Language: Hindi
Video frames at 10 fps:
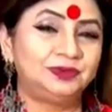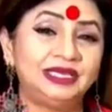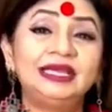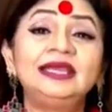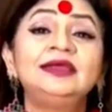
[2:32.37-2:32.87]
भी
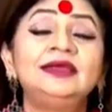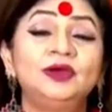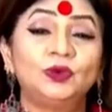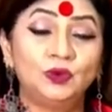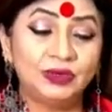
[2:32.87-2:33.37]

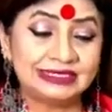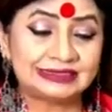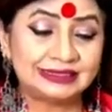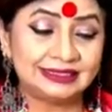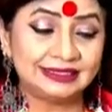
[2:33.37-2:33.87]
उन्नीस
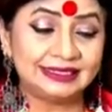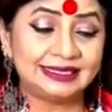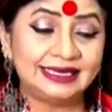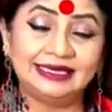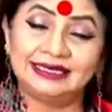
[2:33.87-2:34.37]
डिग्री
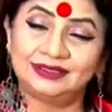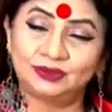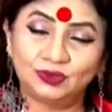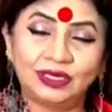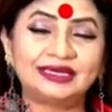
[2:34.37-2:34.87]
के हैं लेकिन
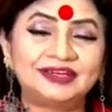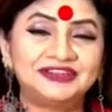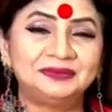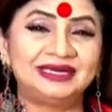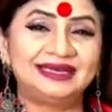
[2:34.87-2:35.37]
तुला
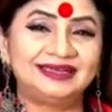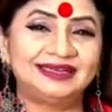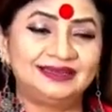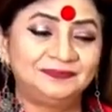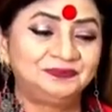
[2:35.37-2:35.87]
राशि में
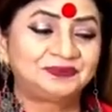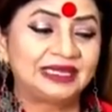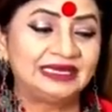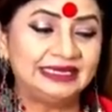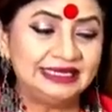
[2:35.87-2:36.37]
रहेंगे
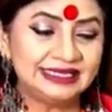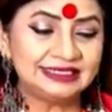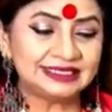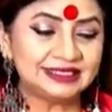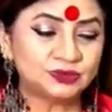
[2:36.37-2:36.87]

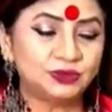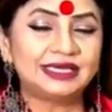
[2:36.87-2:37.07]
नीच के सूर्य